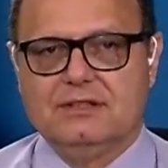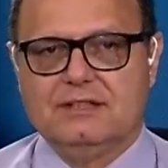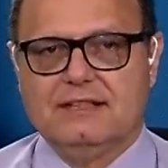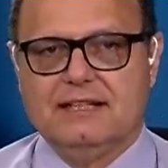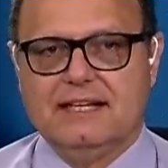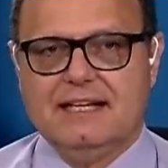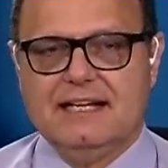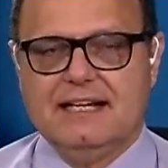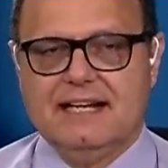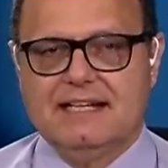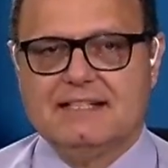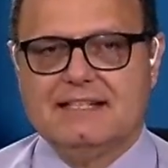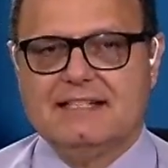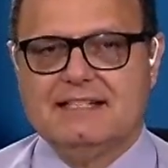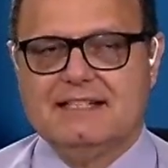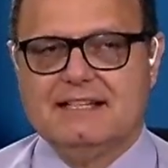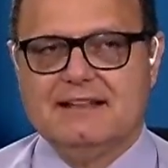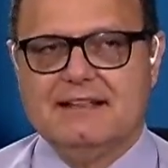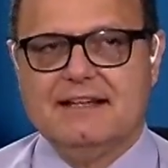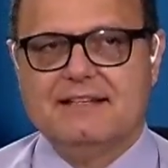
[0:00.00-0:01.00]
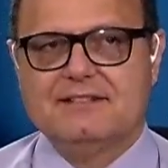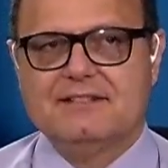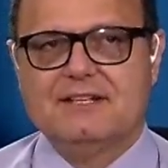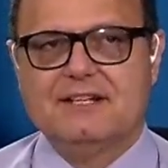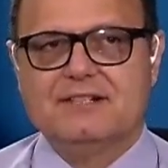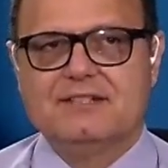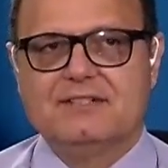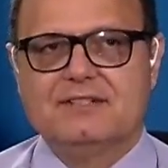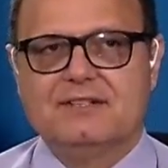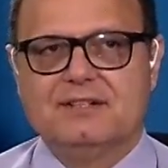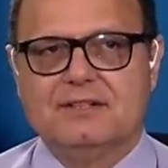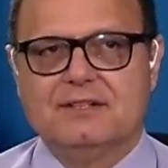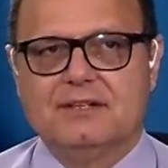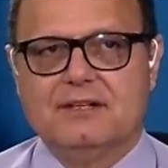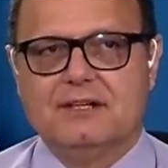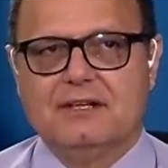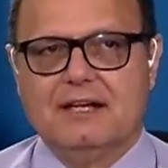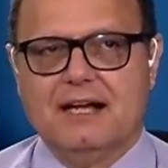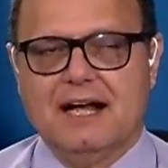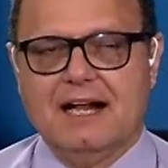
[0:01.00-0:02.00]
de las incidencias
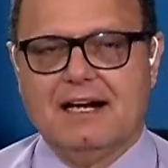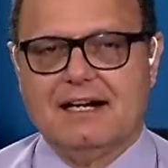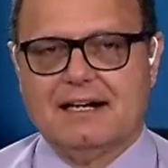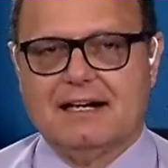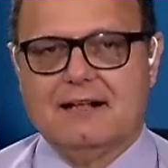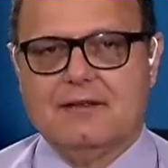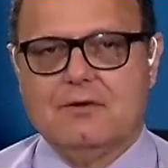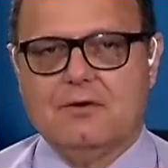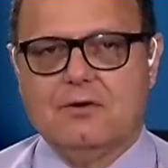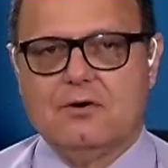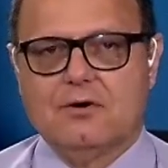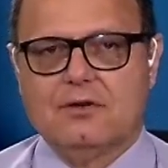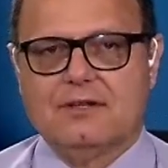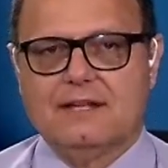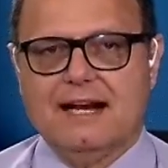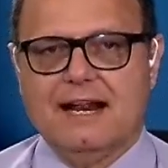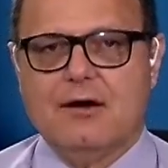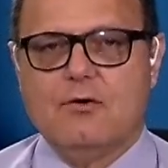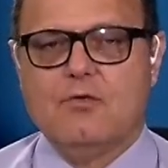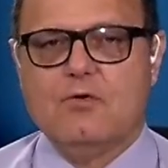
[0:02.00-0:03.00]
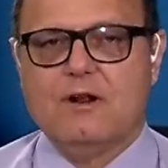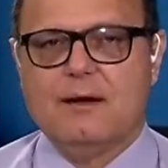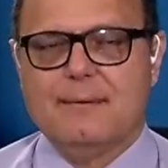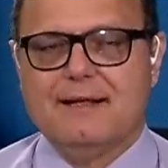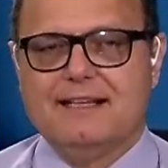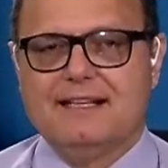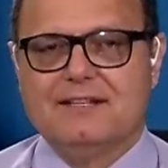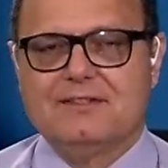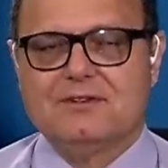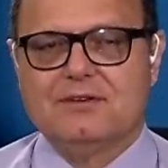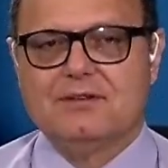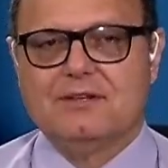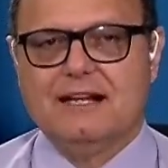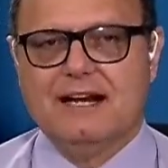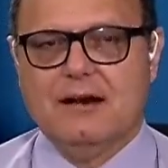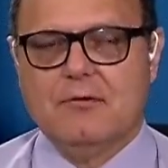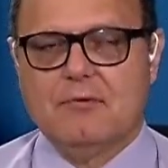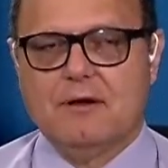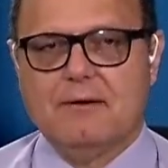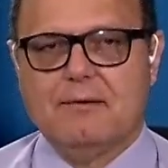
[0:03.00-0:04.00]
alrededor de la juramentación
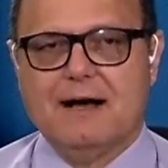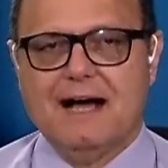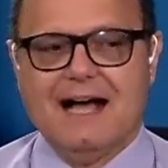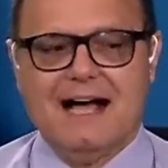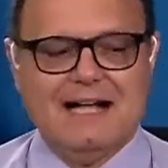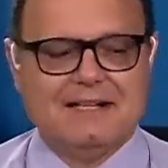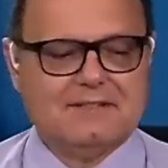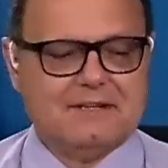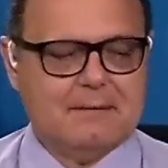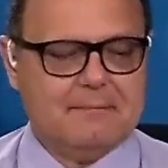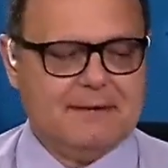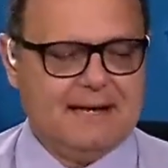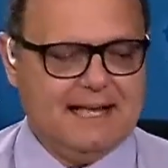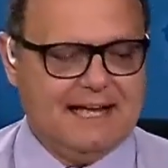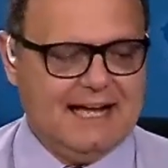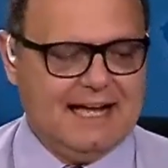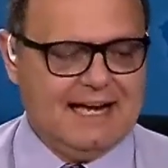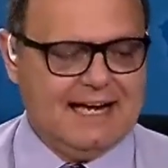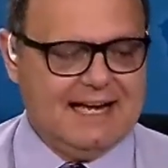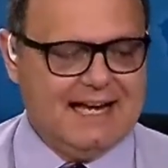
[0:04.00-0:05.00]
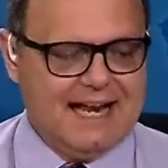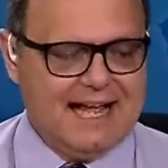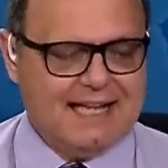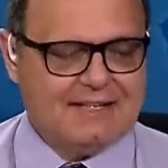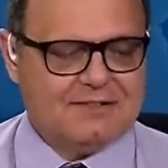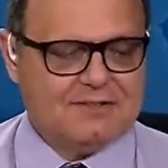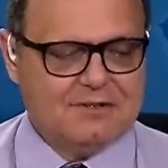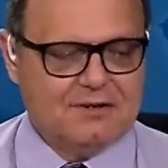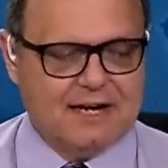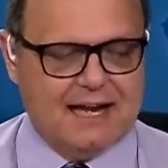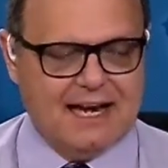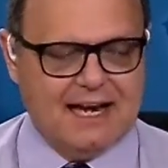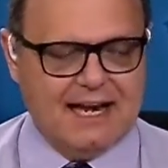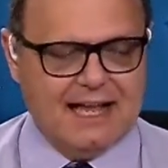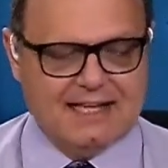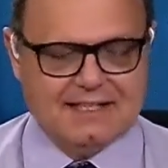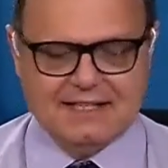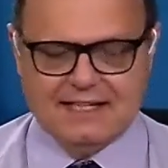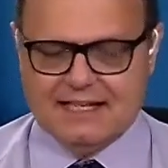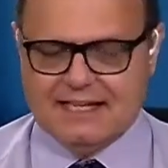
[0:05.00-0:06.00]
de la nueva Asamblea
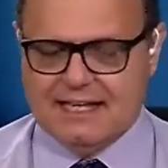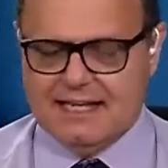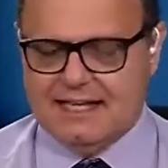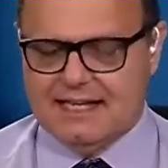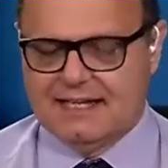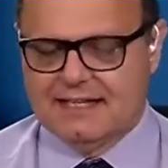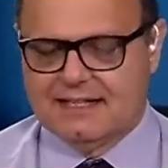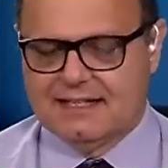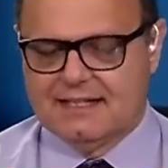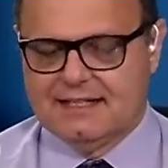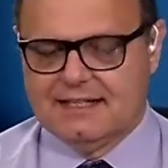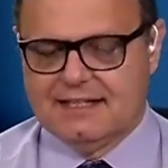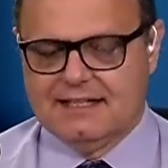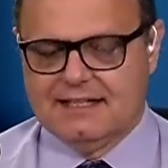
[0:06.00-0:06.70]
Nacional. Así que